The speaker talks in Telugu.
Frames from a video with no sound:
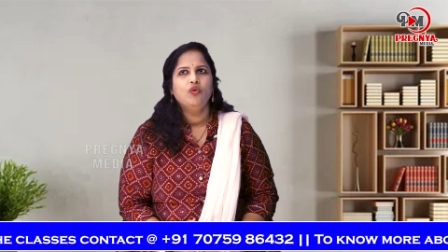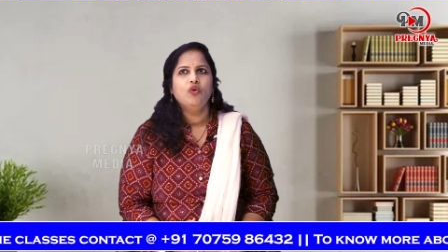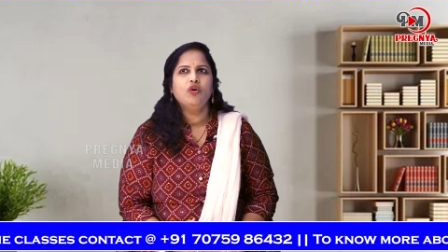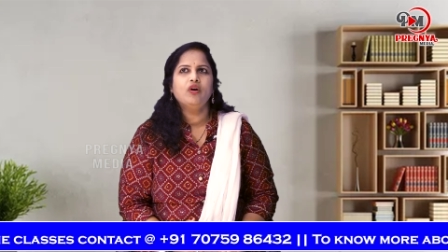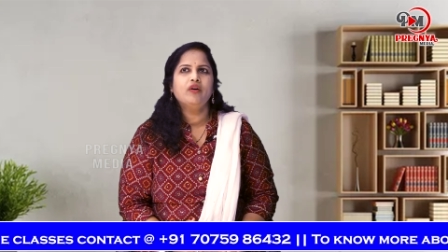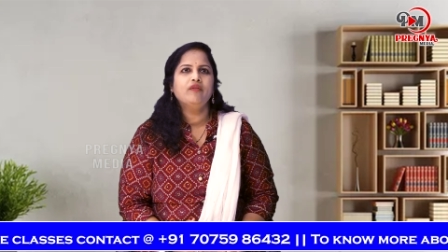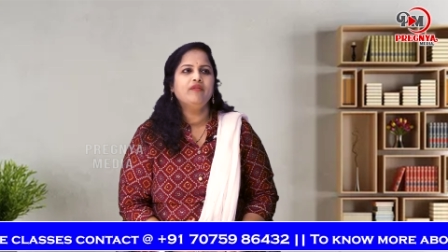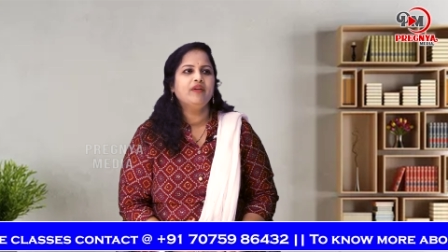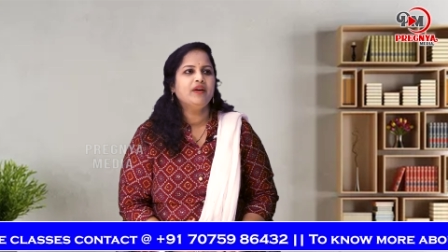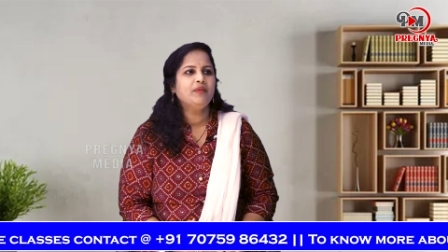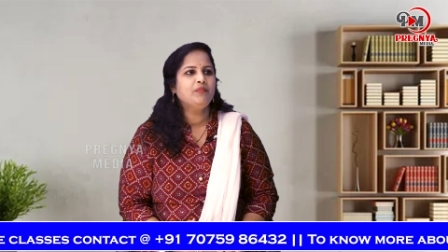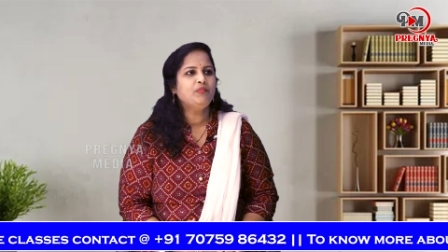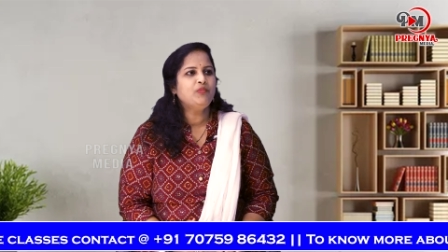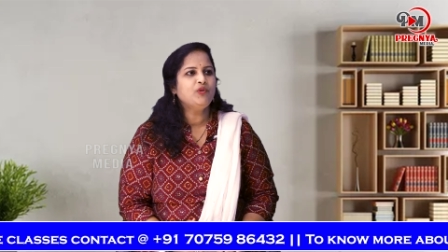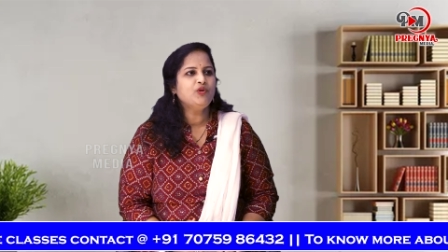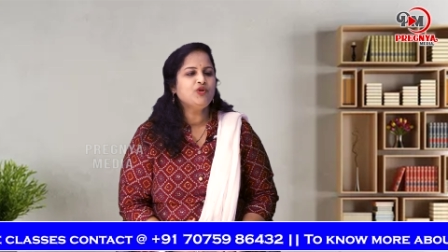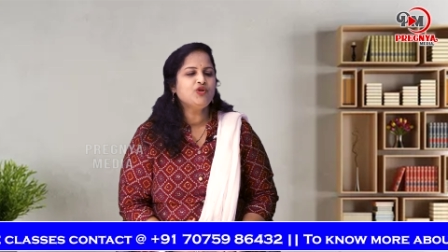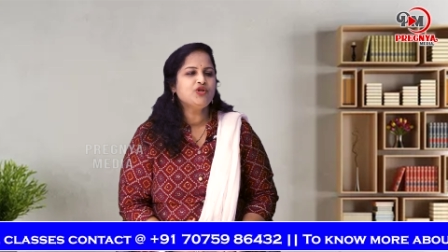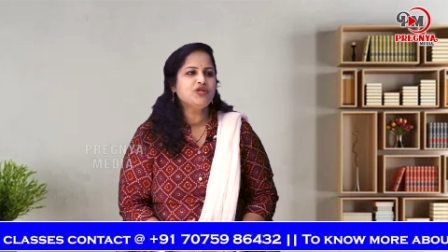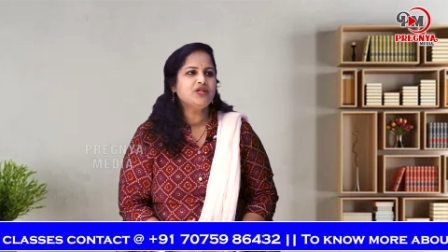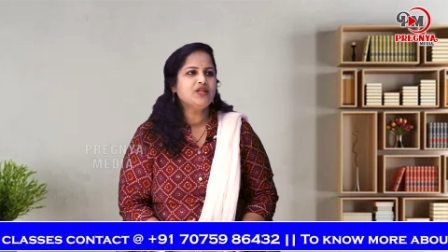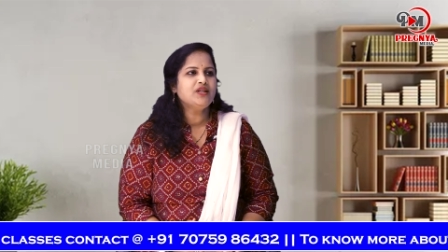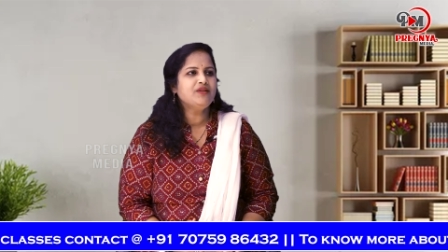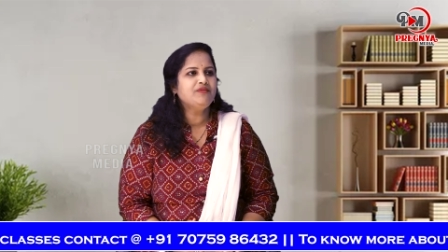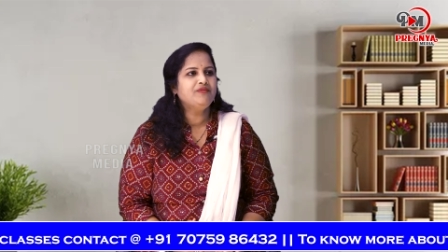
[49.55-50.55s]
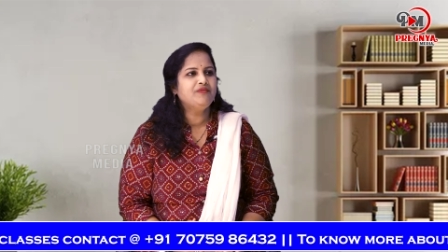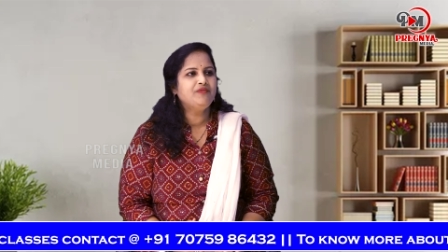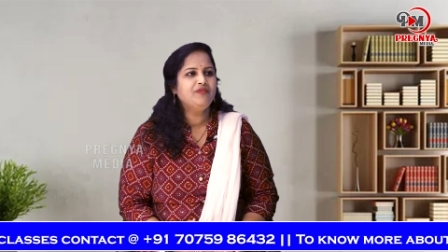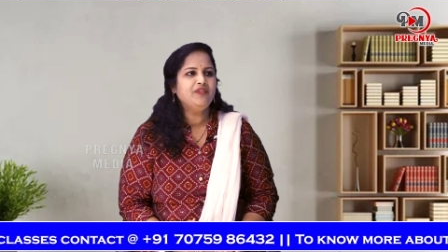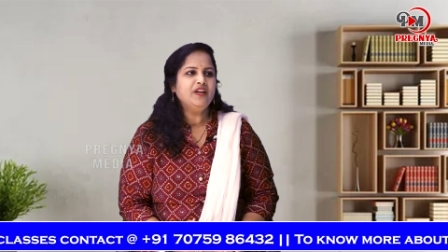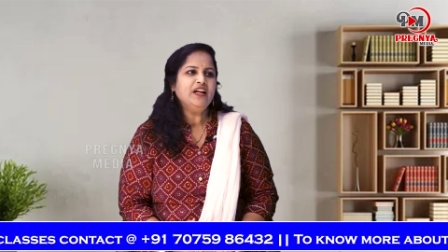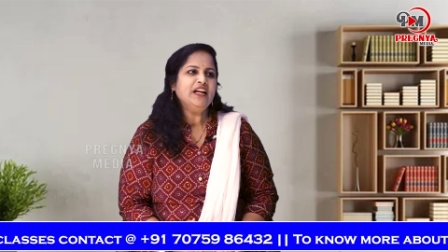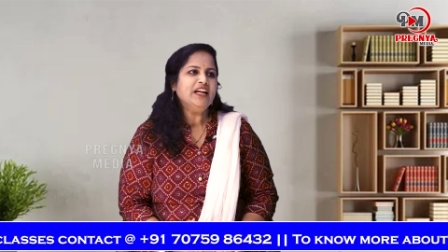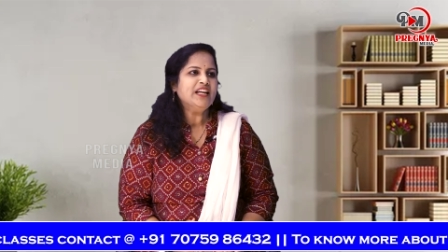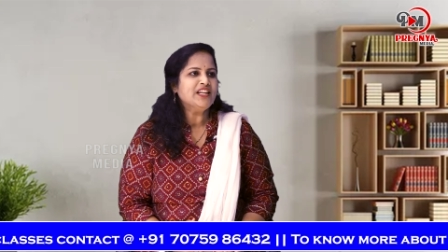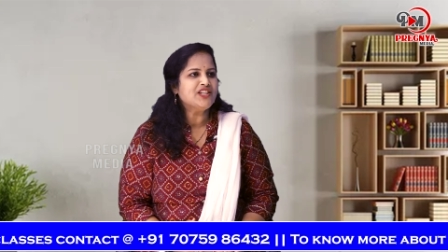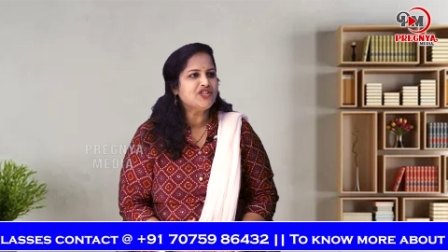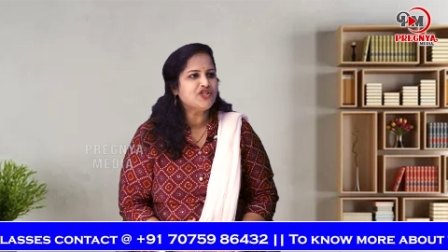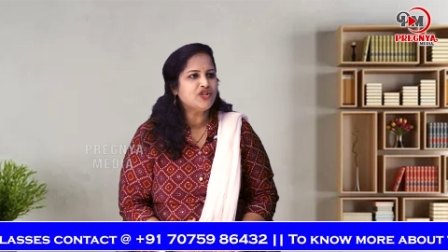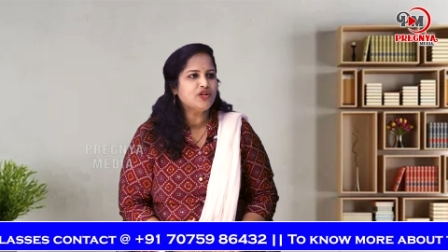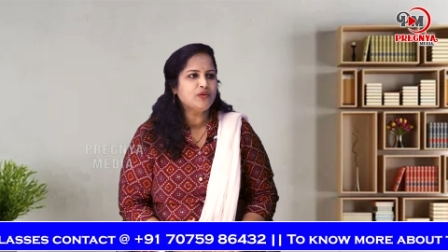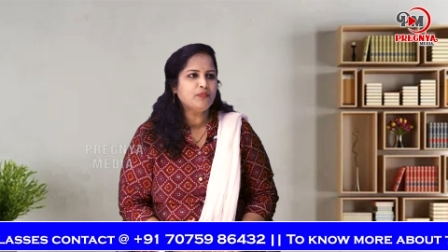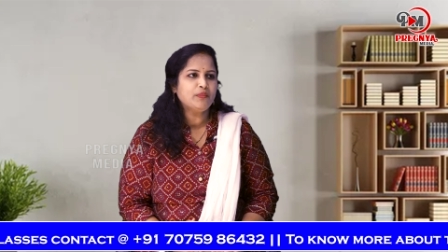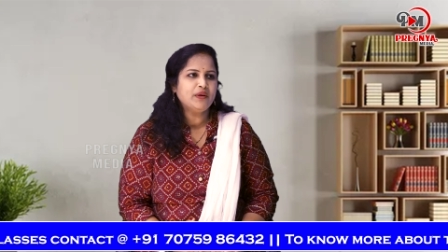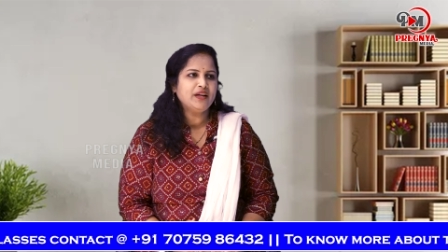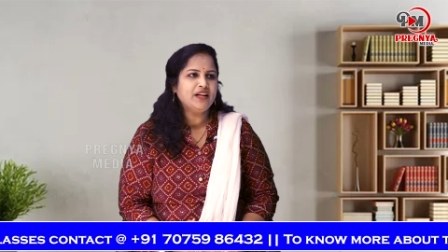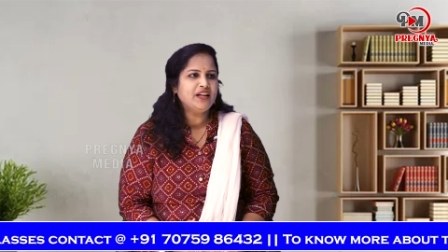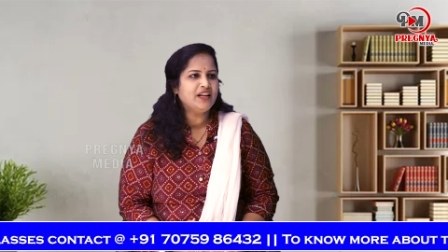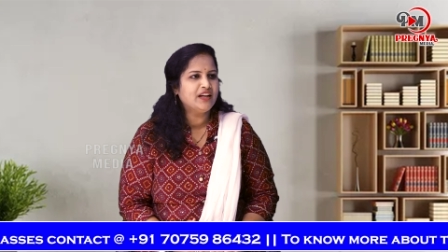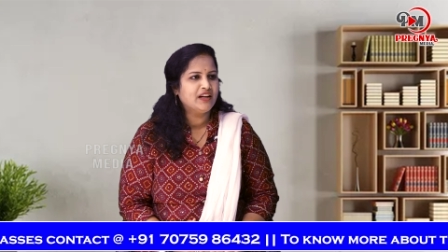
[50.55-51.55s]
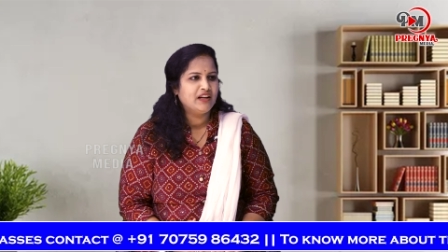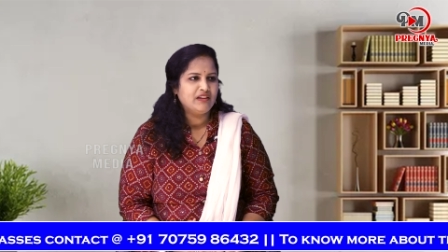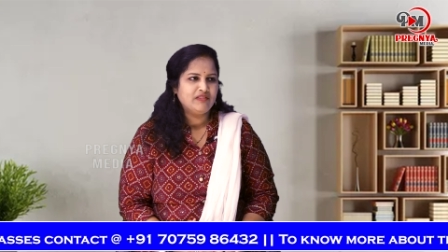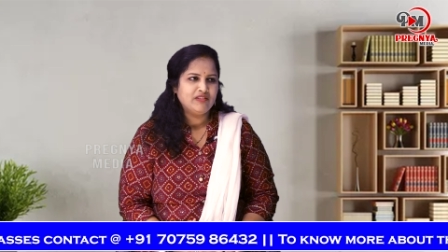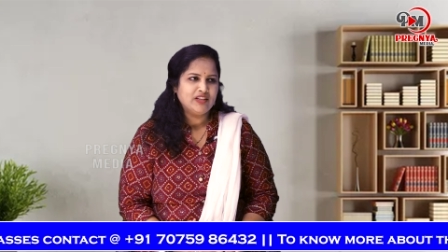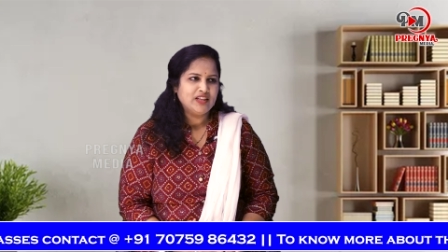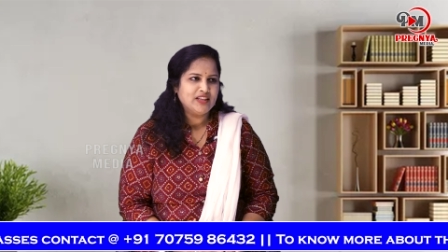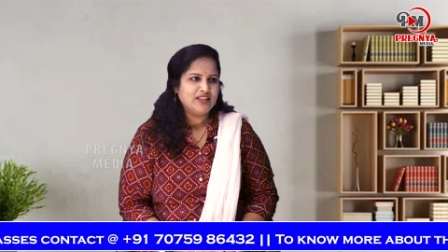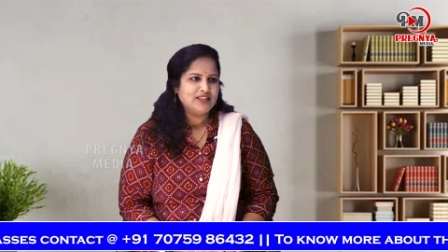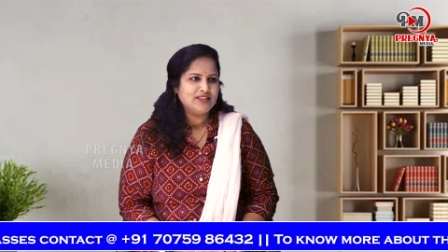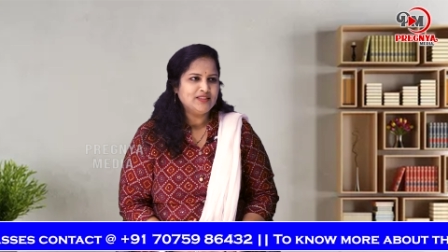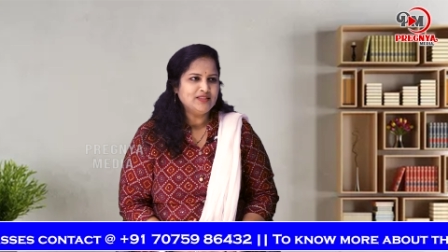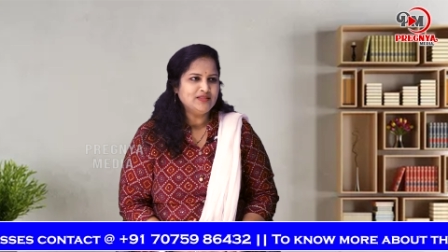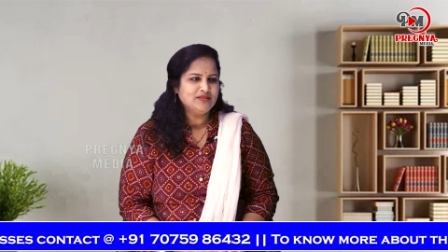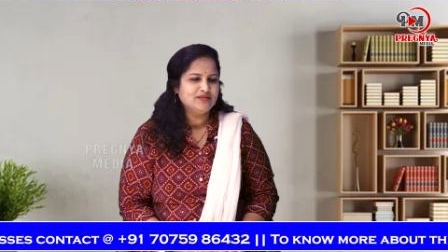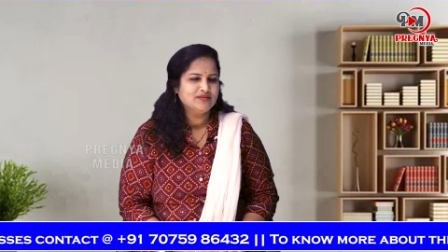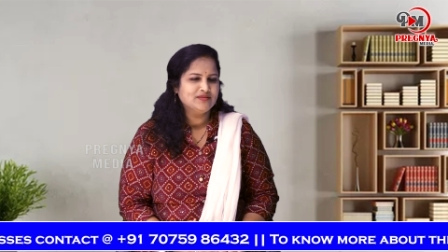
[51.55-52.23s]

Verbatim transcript: ఒకవైపు నుంచి వీళ్ళు ఇచ్చిన మనీ రావాలి